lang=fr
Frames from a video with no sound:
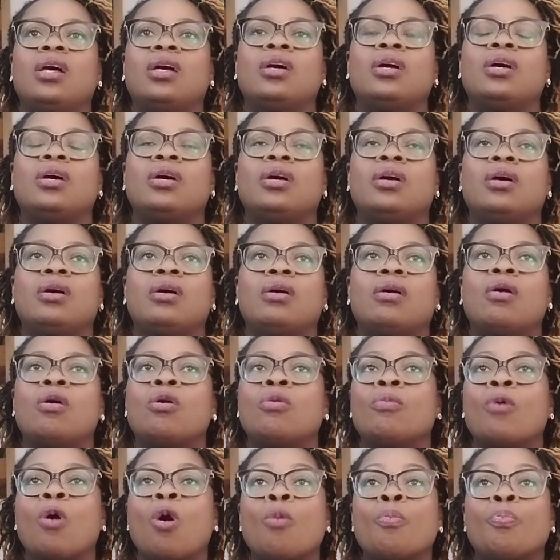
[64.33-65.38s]
euh,
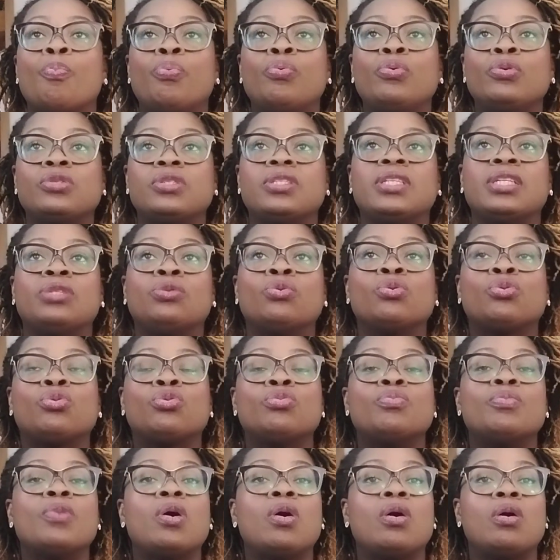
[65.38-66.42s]
en, plus des
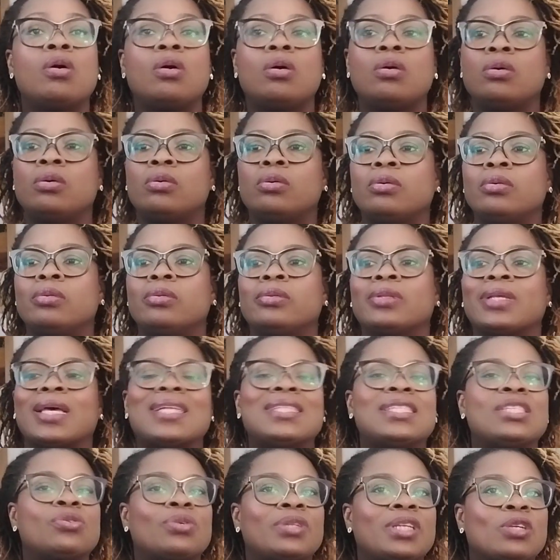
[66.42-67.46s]
documents euh,
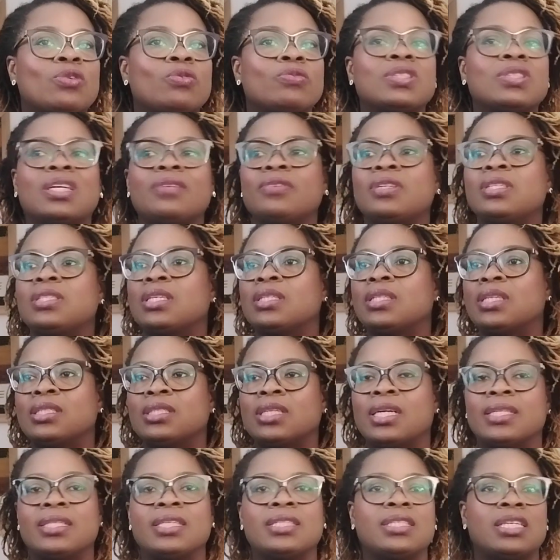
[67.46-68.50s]
traditionnels que vous avez,
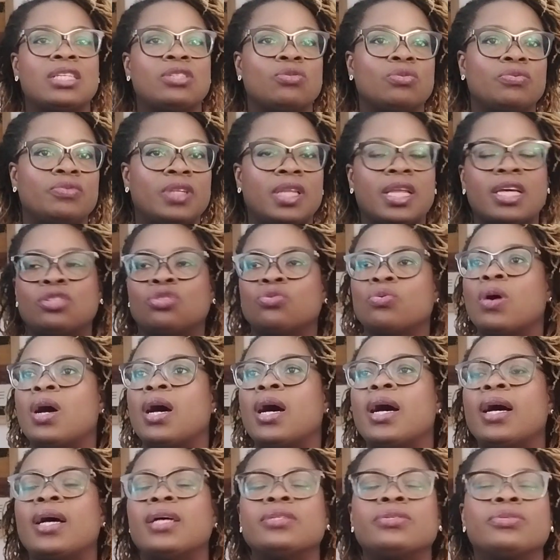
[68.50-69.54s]
c'est-à-dire l'attestation
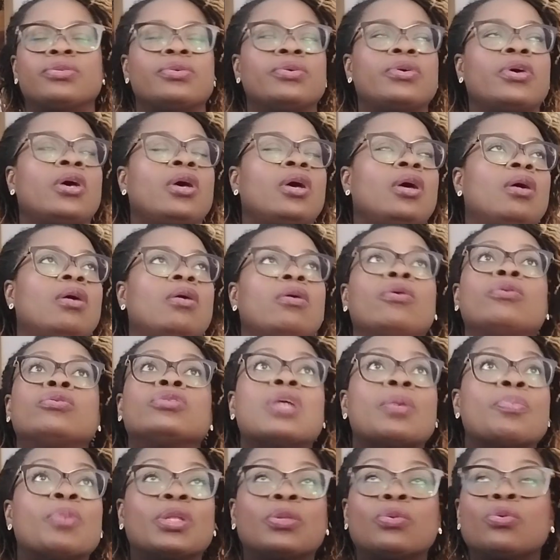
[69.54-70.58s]
villageoise, euh,
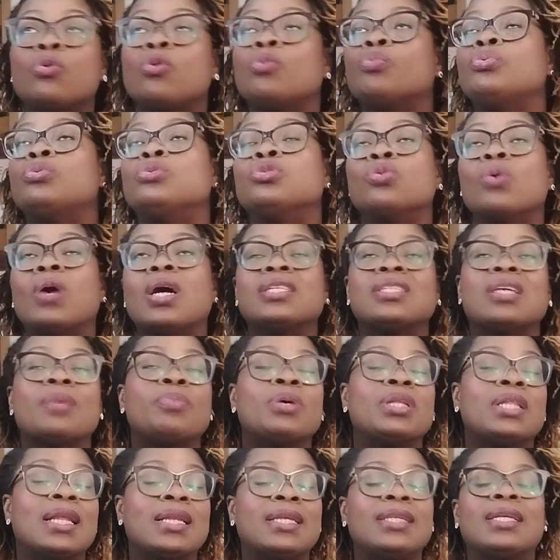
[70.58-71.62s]
ça peut être le compulsoire, ça
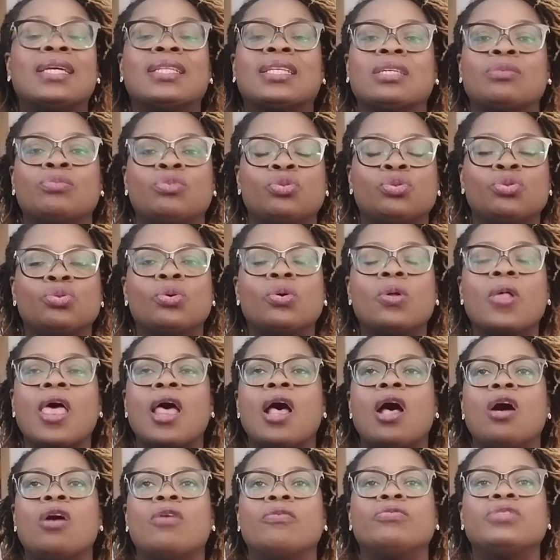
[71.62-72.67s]
peut être la d'attribution,
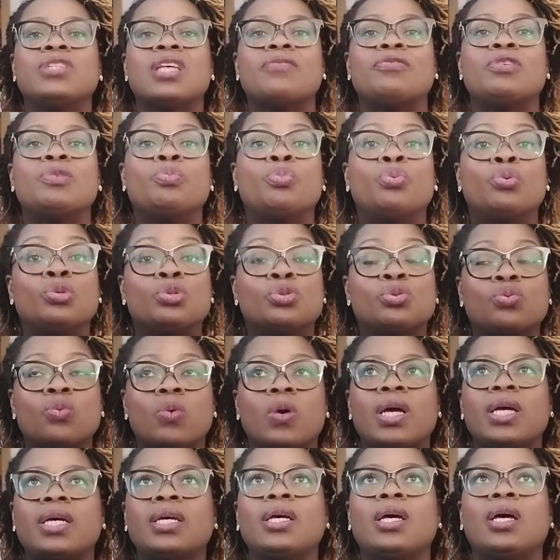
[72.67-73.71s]
vous avez
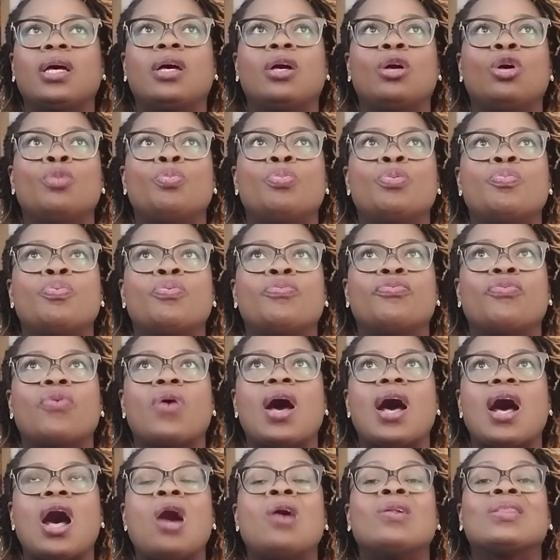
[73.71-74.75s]
besoin euh, pour
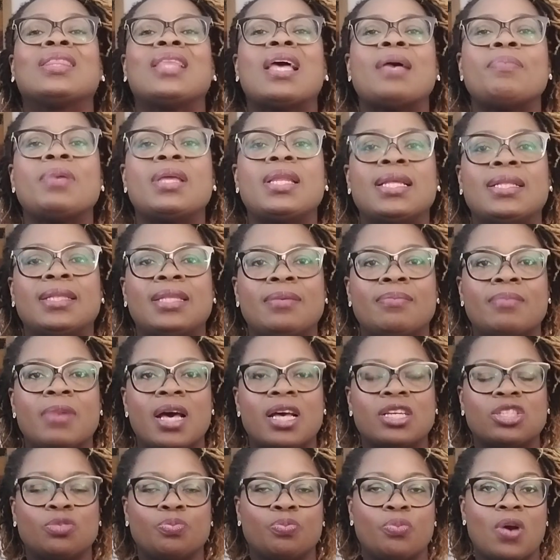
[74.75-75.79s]
pouvoir entamer les
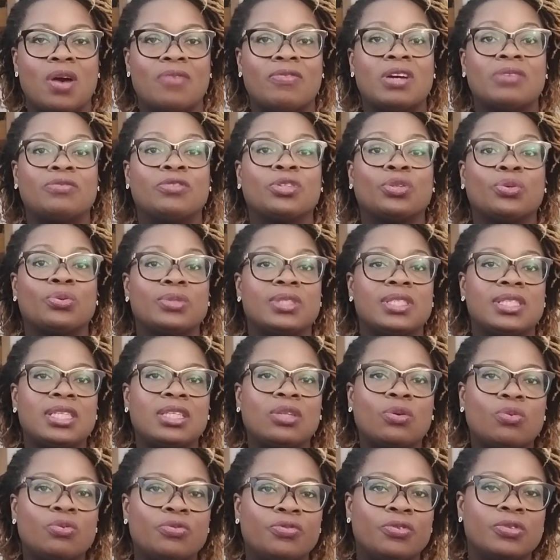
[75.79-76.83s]
démarches pour avoir votre
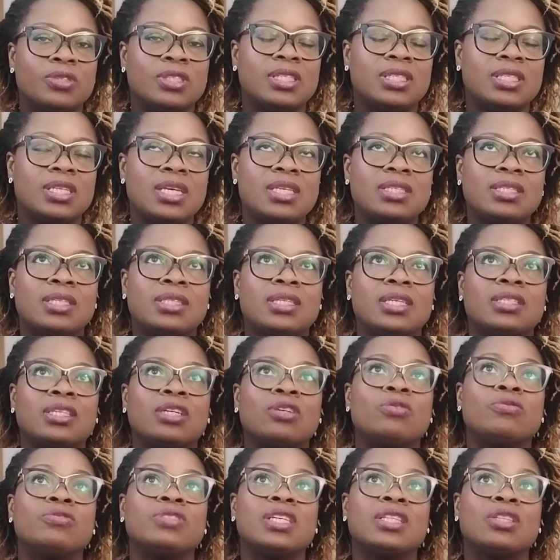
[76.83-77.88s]
titre foncier, c'est-à-dire
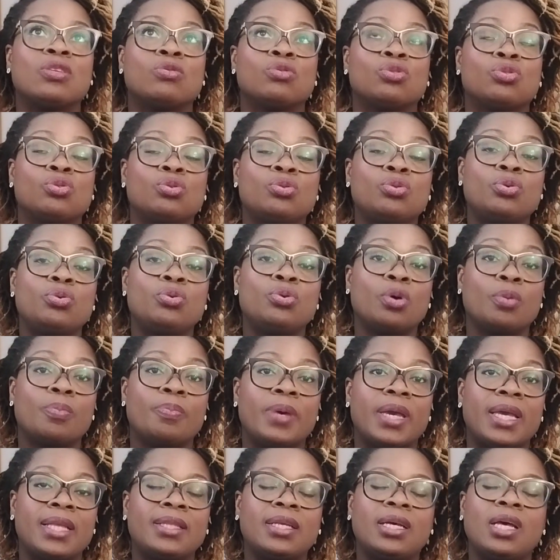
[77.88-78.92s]
quand vous êtes en zone
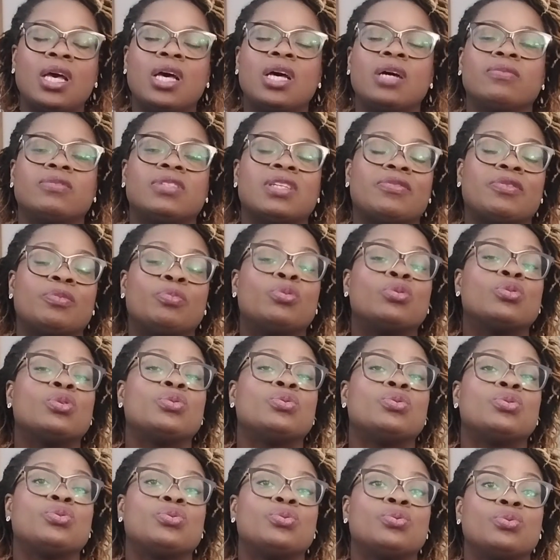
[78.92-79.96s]
urbaine, vous avez besoin
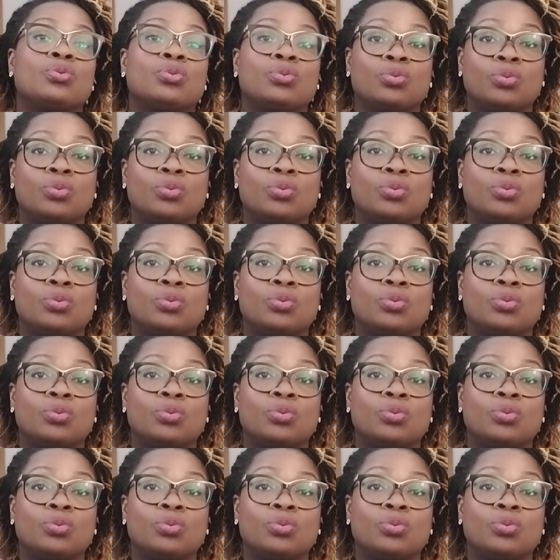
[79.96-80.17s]
de ce